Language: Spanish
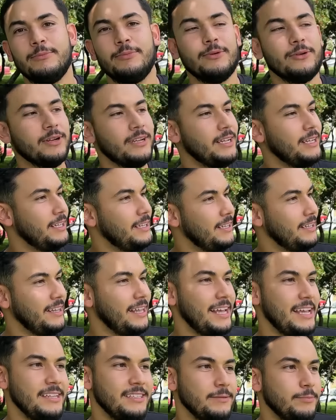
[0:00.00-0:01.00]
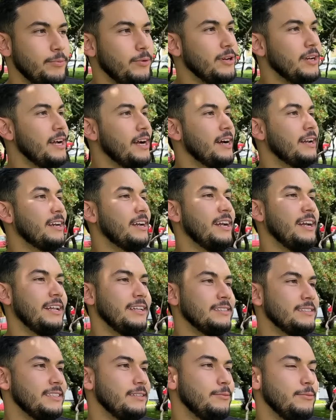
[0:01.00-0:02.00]
Porque de ahí se pueden agarrar a
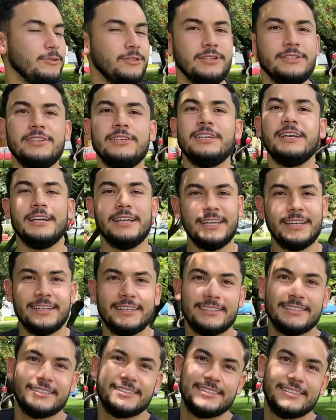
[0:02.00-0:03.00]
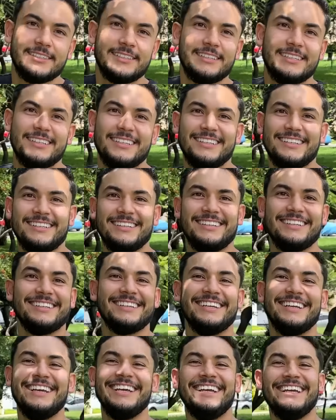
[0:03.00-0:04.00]
hacer muchas chingaderas. ¿Quién,
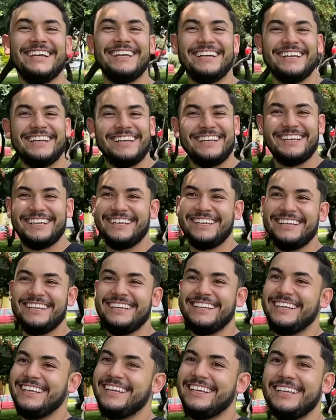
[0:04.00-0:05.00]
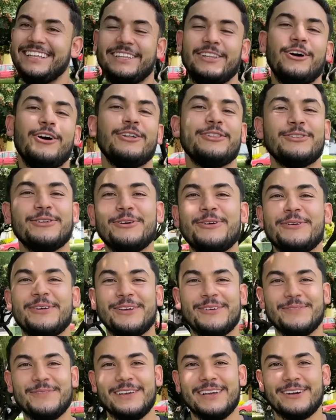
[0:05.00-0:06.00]
Nito? Eh. ¿Quién? ¿Quién? No, todo
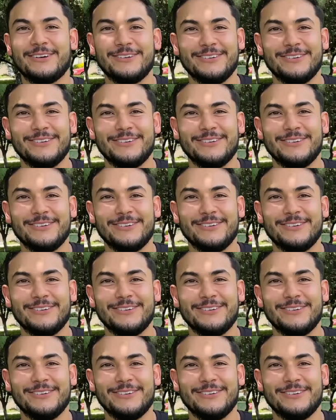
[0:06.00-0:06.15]
bien.